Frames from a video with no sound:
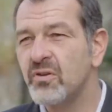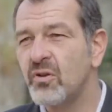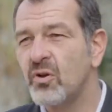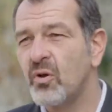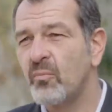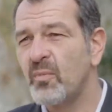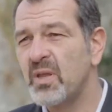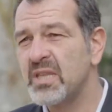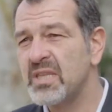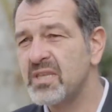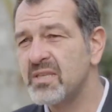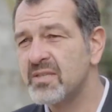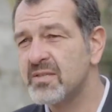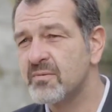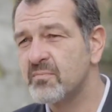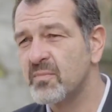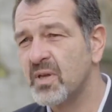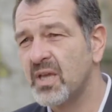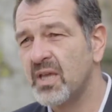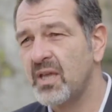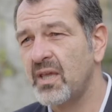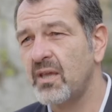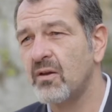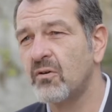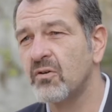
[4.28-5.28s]
de
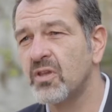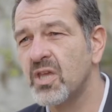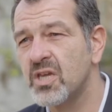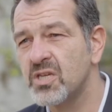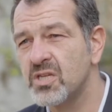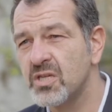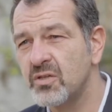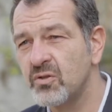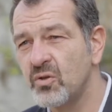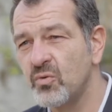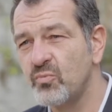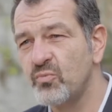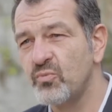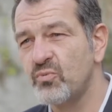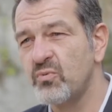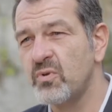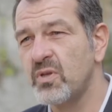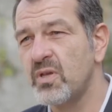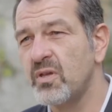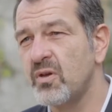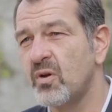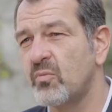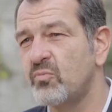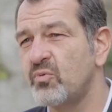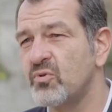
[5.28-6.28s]
l'urbanisme est engagé
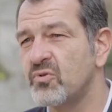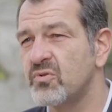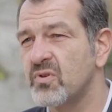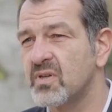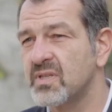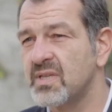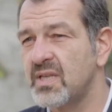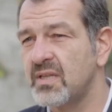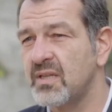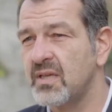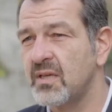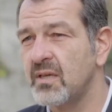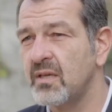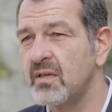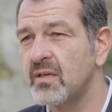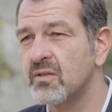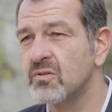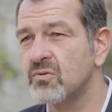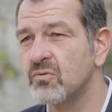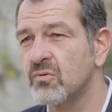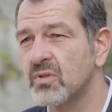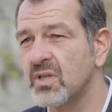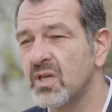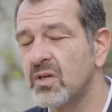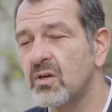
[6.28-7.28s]
depuis euh, plusieurs années
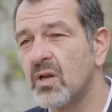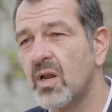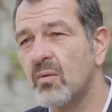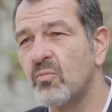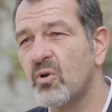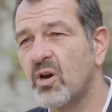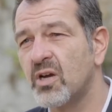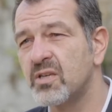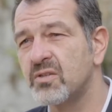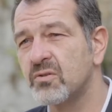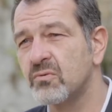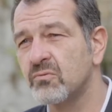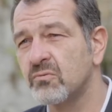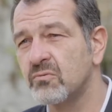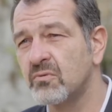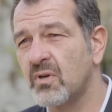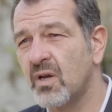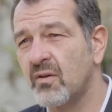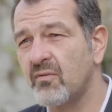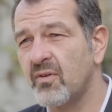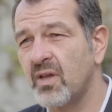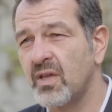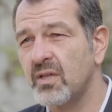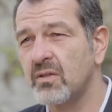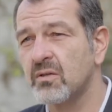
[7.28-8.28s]
sur des collaborations
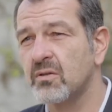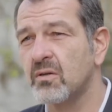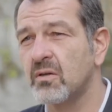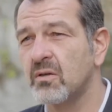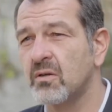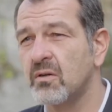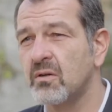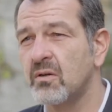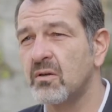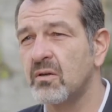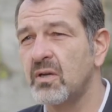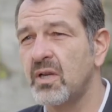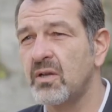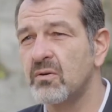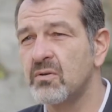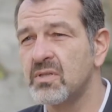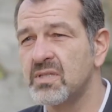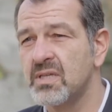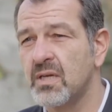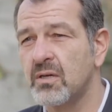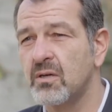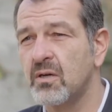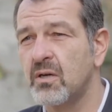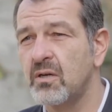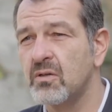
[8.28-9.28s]
avec euh, les
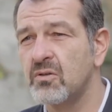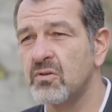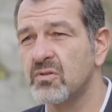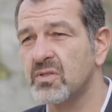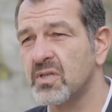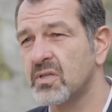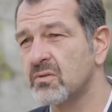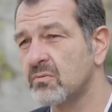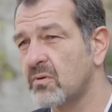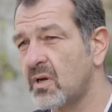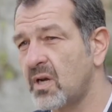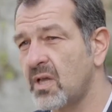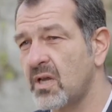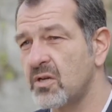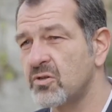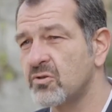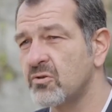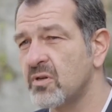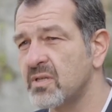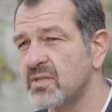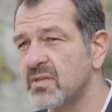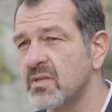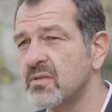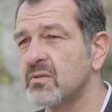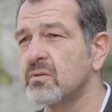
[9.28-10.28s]
hautes écoles, que ce soit la
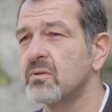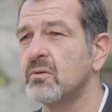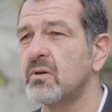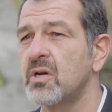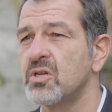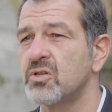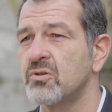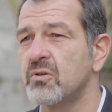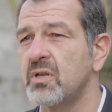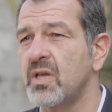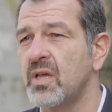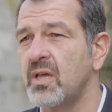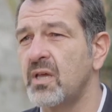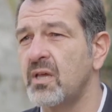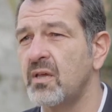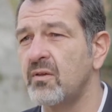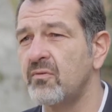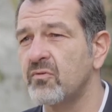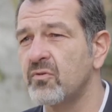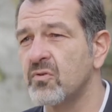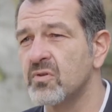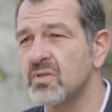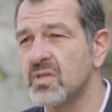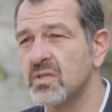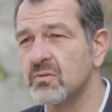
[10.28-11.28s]
HESSO à
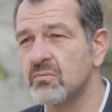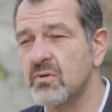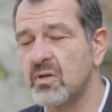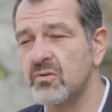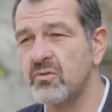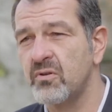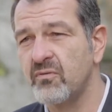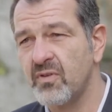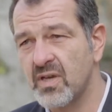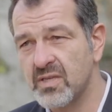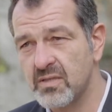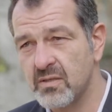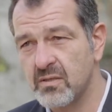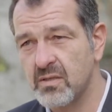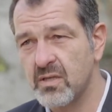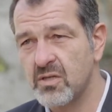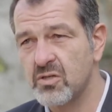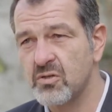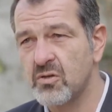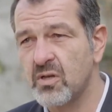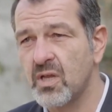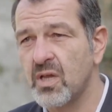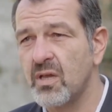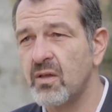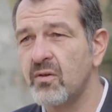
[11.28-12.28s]
Genève, que ce soit l'Université de
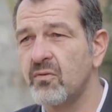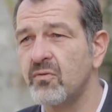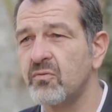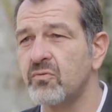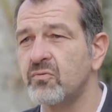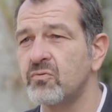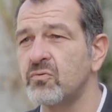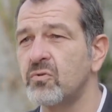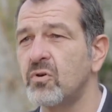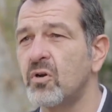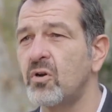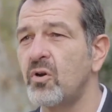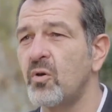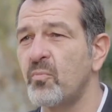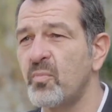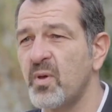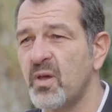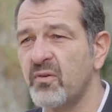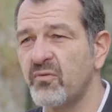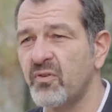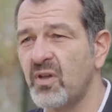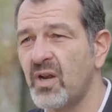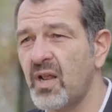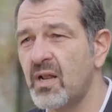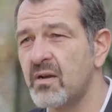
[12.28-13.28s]
Genève ou euh, le
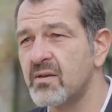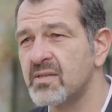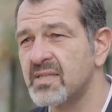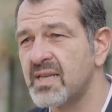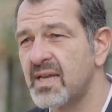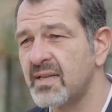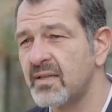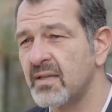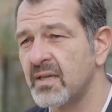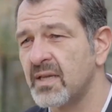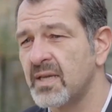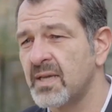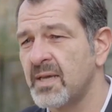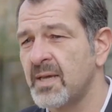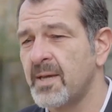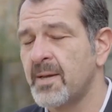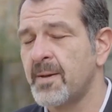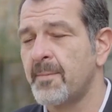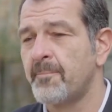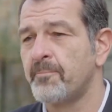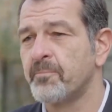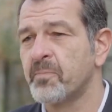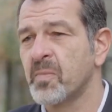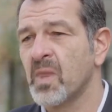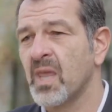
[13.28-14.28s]
PFL à Lausanne.
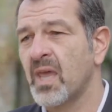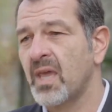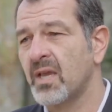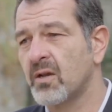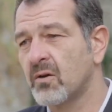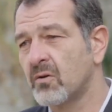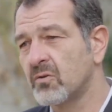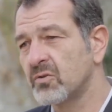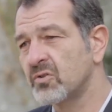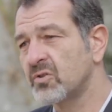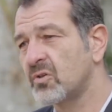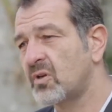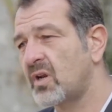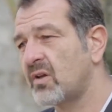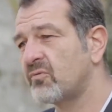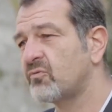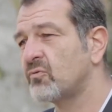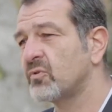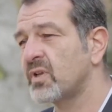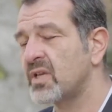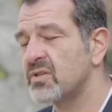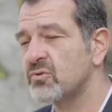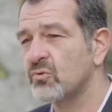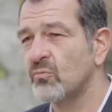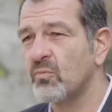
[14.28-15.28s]
Et quand la
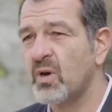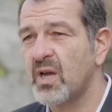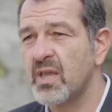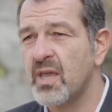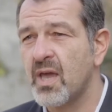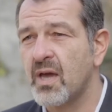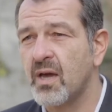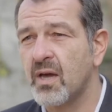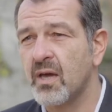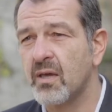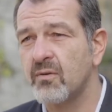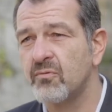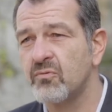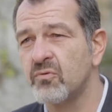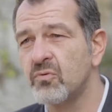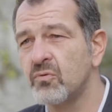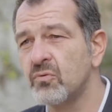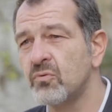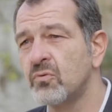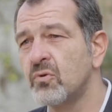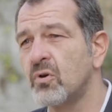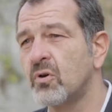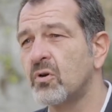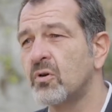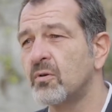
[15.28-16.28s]
Fondation Braillard est
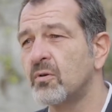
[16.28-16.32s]
venue